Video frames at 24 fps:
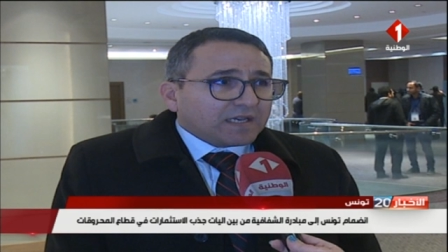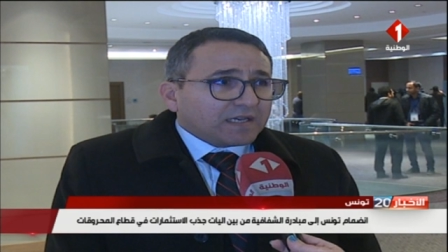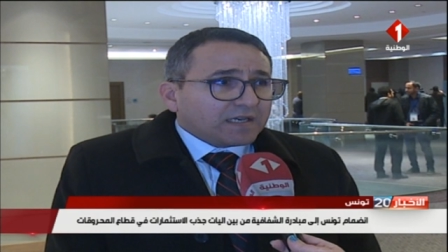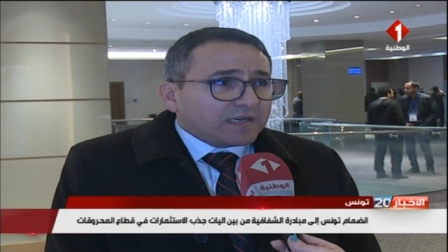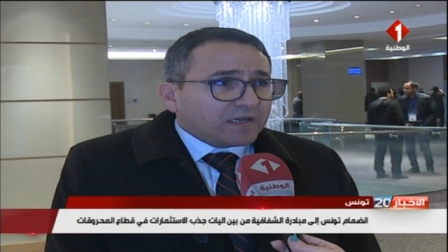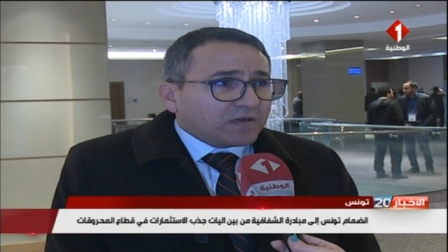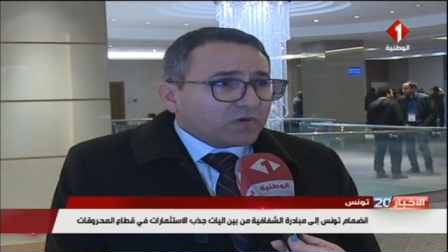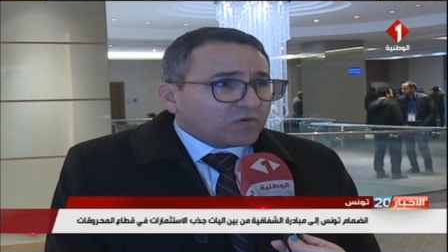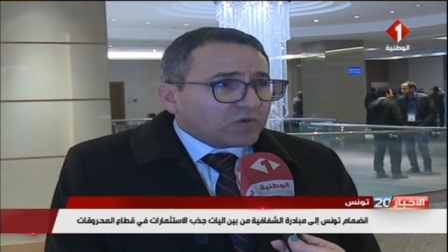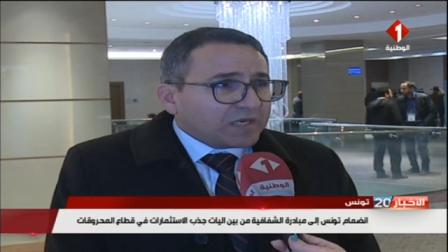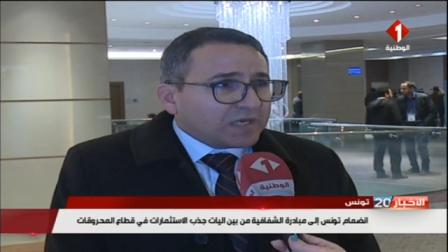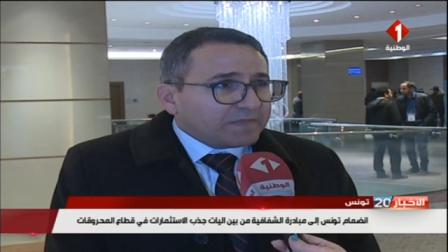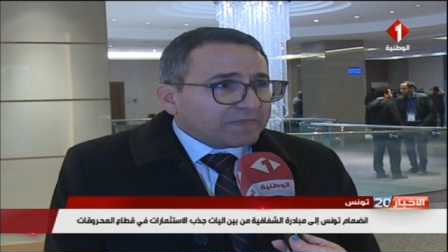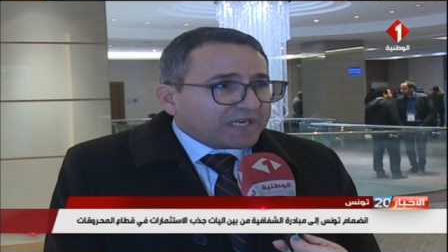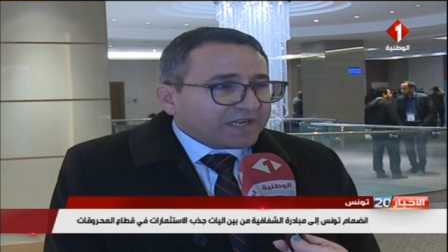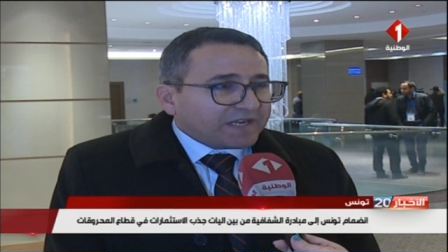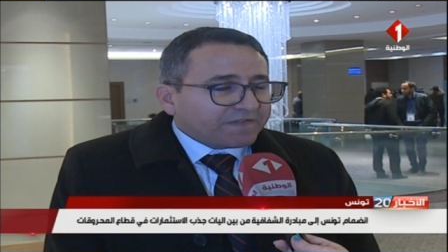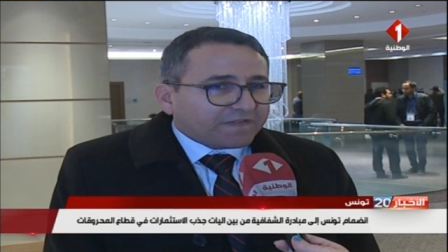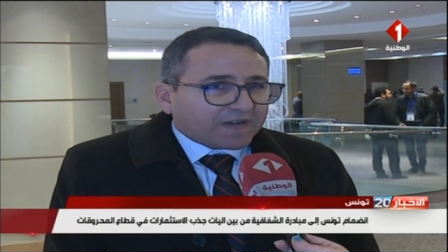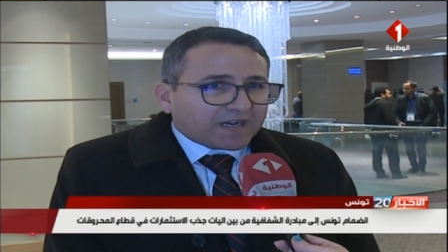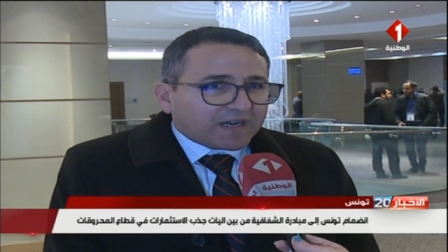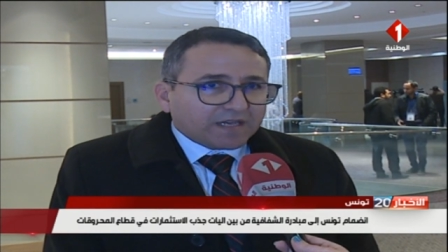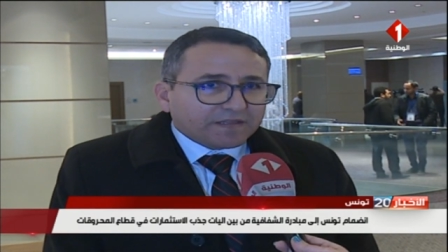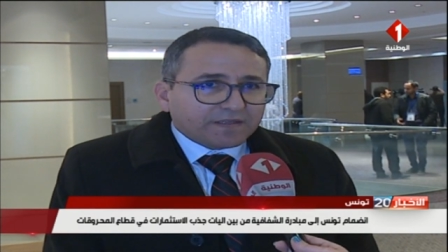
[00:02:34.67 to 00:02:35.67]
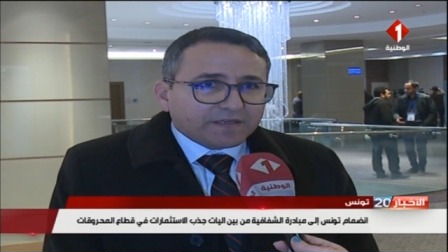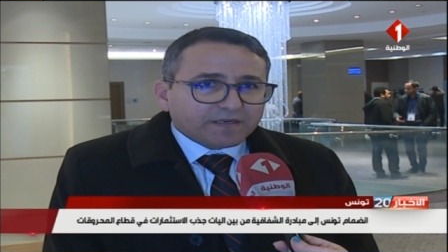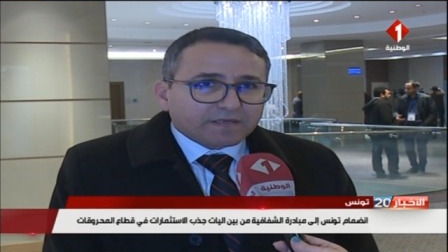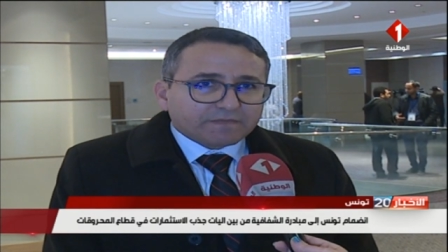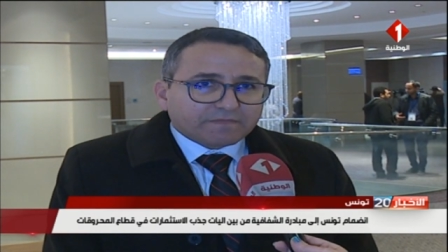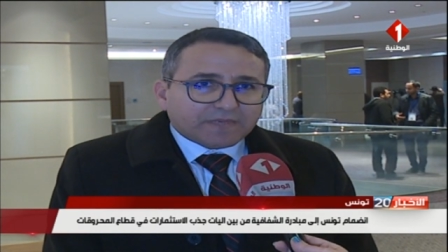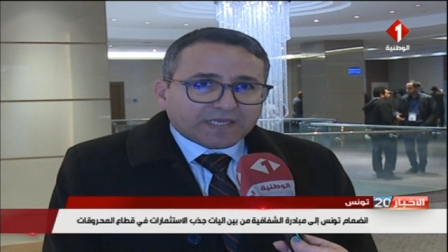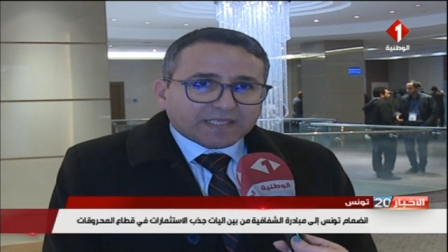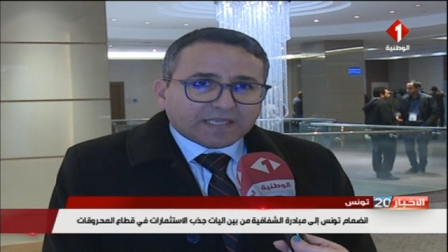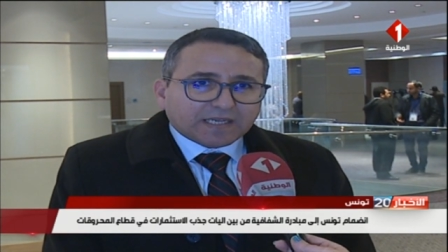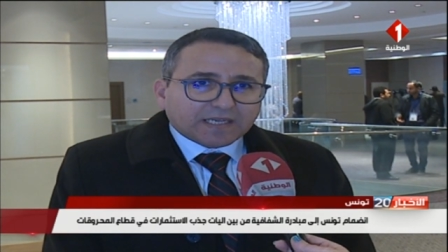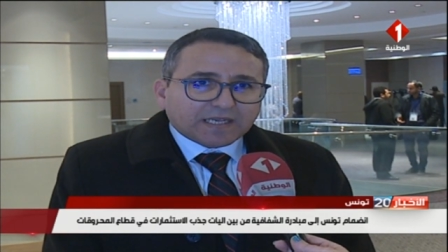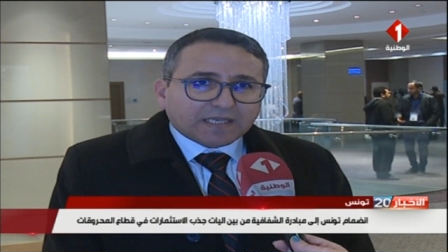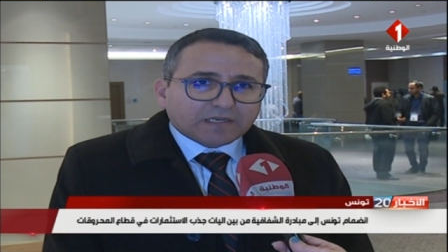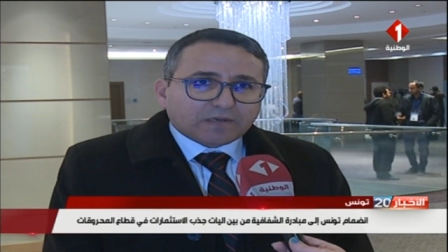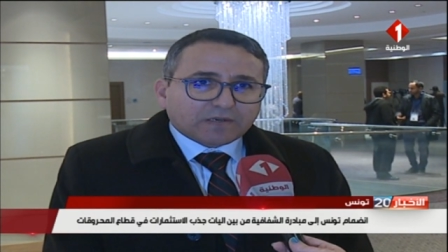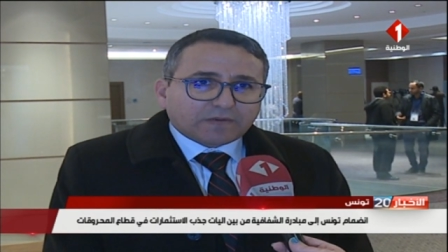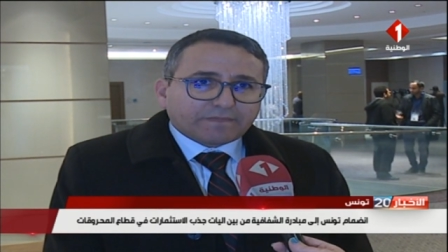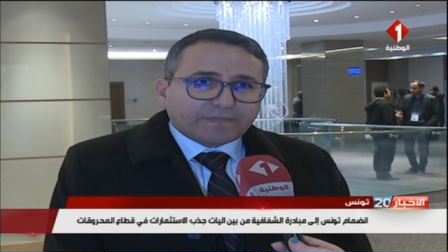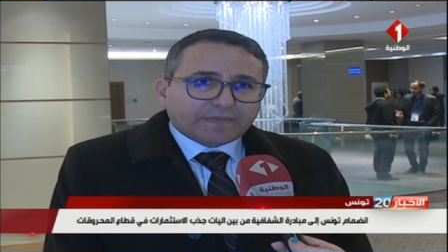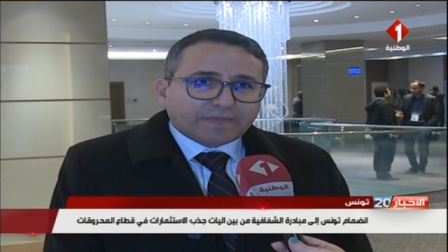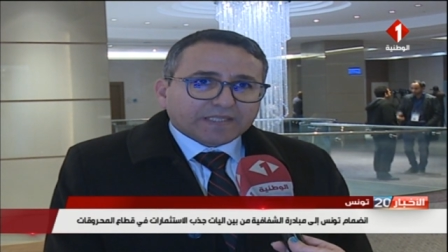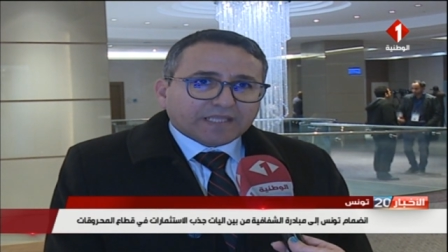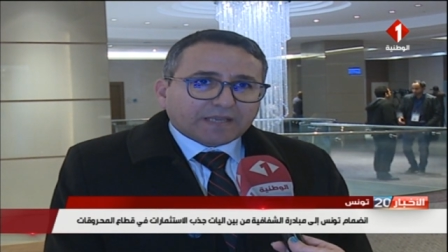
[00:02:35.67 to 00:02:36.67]
آه، هو الملف حاضر معناتها
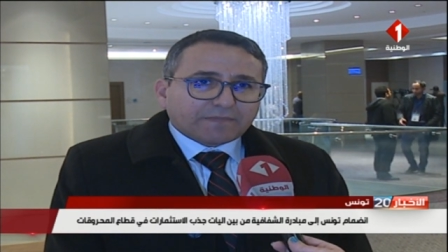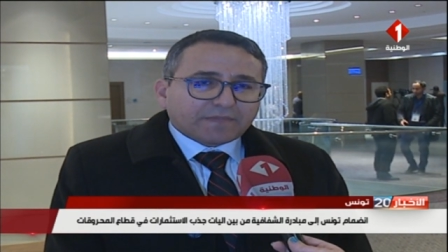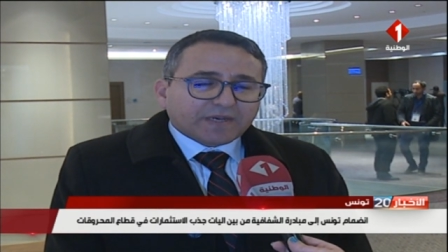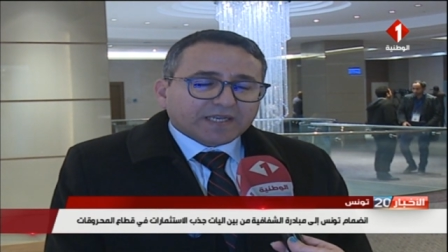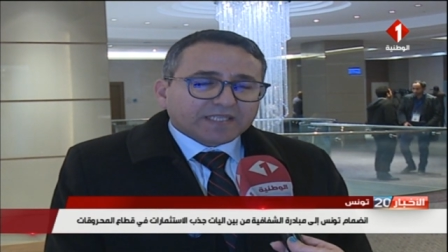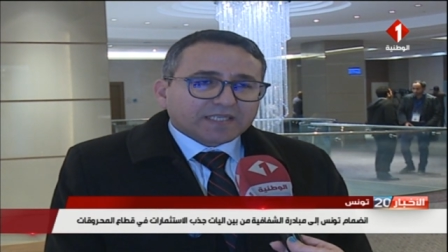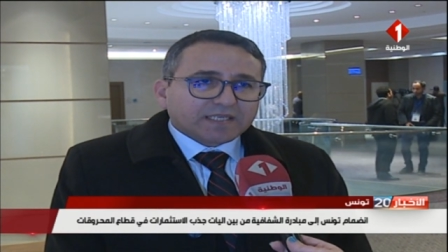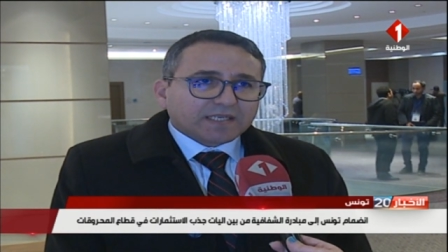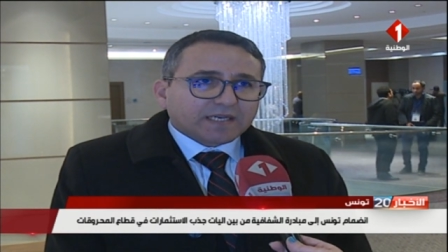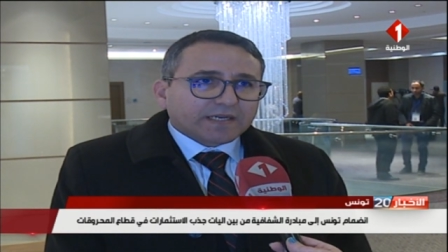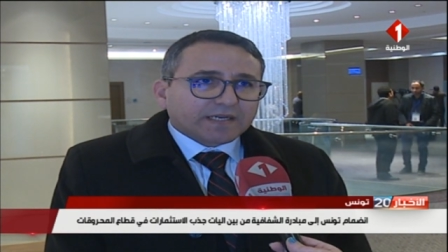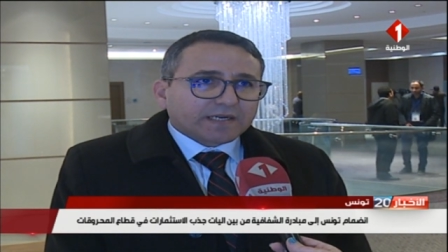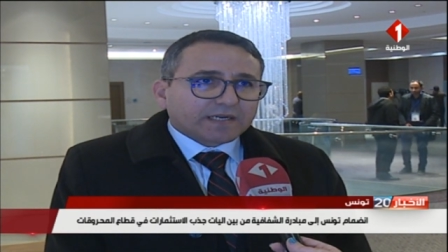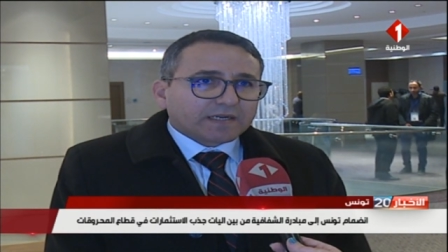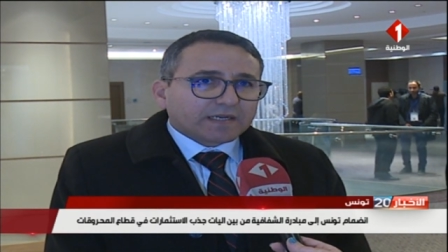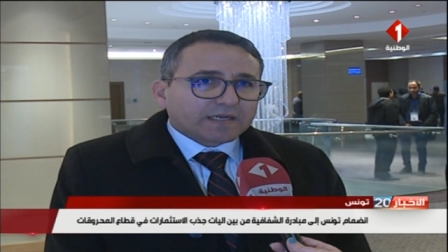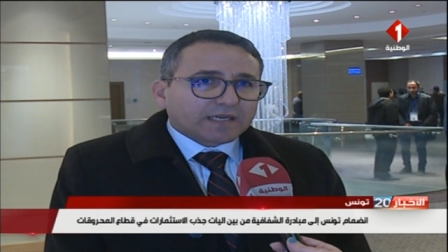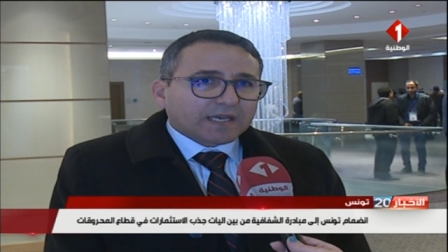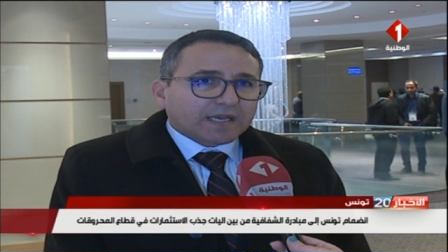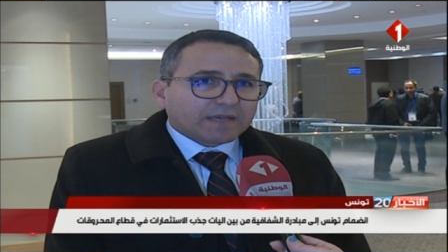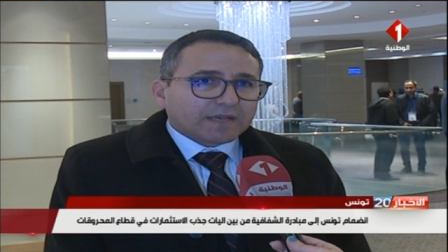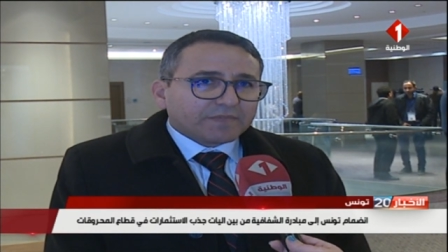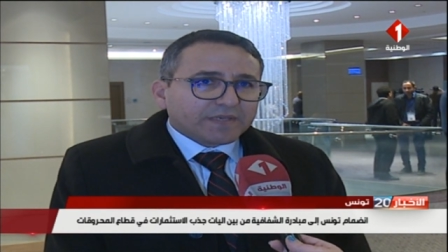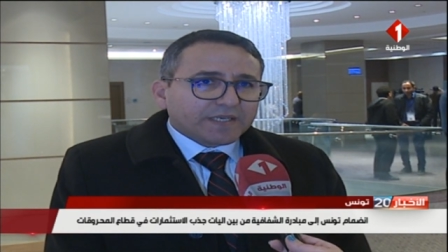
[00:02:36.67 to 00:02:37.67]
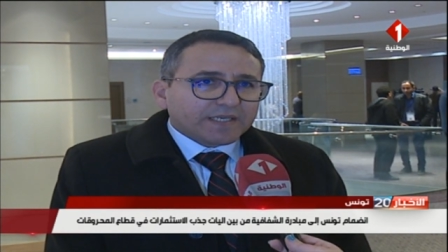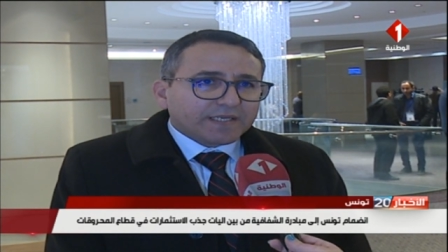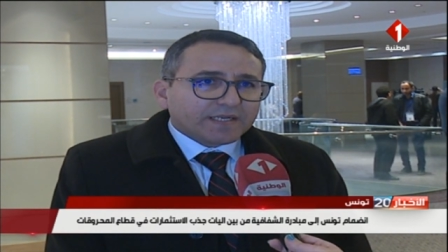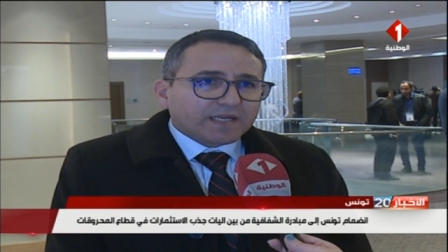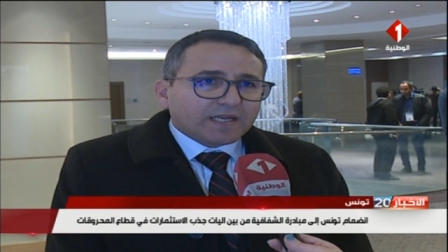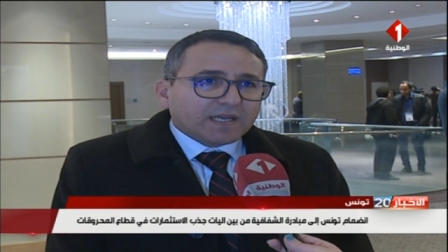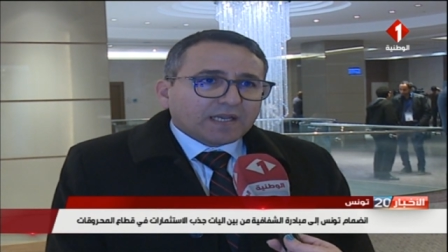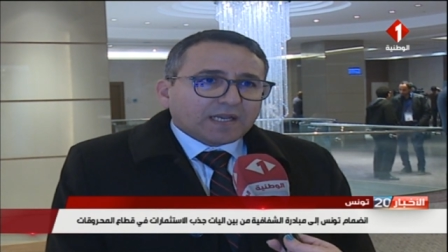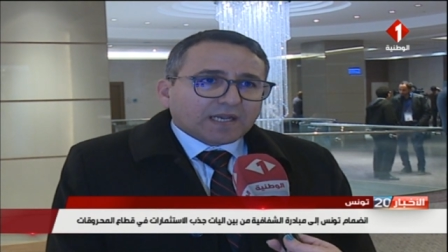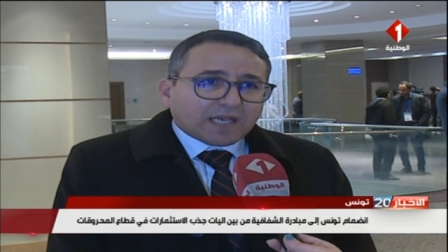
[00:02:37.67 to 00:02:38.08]
كم تم اختيار خبير